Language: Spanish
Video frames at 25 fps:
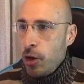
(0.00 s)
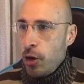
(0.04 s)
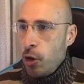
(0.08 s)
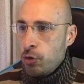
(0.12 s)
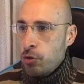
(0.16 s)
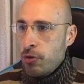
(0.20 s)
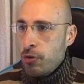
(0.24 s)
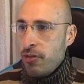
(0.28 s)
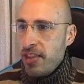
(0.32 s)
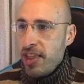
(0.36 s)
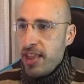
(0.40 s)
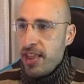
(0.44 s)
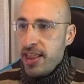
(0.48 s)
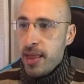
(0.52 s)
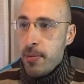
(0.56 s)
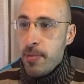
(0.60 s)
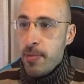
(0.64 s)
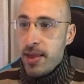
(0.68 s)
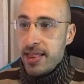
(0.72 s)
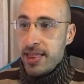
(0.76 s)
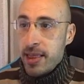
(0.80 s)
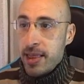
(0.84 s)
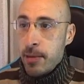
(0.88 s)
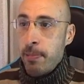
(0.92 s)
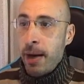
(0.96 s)
lo
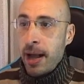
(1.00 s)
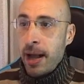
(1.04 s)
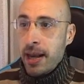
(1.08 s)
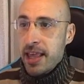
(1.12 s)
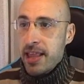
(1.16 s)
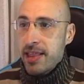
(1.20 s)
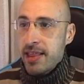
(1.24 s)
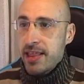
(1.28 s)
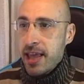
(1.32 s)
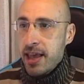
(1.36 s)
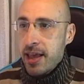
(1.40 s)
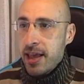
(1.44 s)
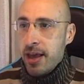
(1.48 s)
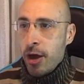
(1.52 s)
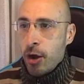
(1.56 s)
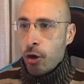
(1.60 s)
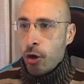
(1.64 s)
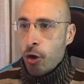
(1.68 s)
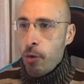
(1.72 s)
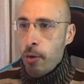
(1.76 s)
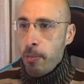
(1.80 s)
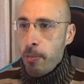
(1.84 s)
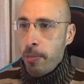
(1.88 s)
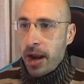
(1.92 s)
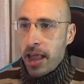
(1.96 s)
suficientemente valiente
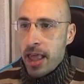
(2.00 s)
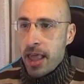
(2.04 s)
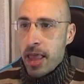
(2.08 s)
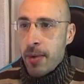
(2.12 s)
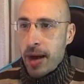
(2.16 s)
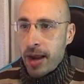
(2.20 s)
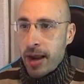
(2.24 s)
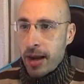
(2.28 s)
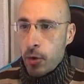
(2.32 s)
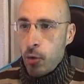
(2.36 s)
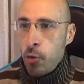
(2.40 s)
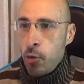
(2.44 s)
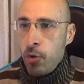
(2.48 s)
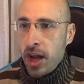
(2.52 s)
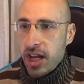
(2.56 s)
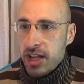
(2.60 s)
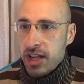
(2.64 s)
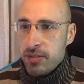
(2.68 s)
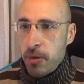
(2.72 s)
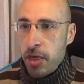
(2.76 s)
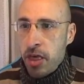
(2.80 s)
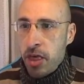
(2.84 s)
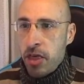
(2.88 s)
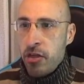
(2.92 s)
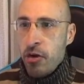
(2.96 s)
como para llevar
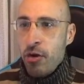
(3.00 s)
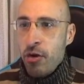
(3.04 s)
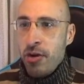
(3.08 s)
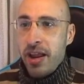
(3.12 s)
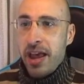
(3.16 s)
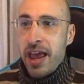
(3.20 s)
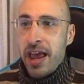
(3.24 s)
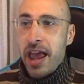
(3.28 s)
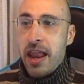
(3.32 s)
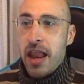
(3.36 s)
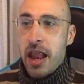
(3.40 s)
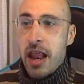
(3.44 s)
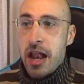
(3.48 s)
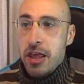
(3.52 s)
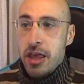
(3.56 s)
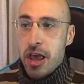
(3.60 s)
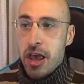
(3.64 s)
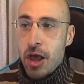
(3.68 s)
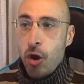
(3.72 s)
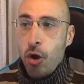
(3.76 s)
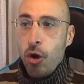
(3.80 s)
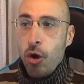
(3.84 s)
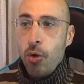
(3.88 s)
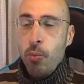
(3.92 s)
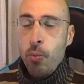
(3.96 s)
una expedición en
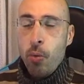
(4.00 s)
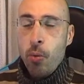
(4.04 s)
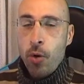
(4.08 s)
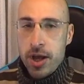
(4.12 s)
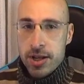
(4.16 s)
el hielo.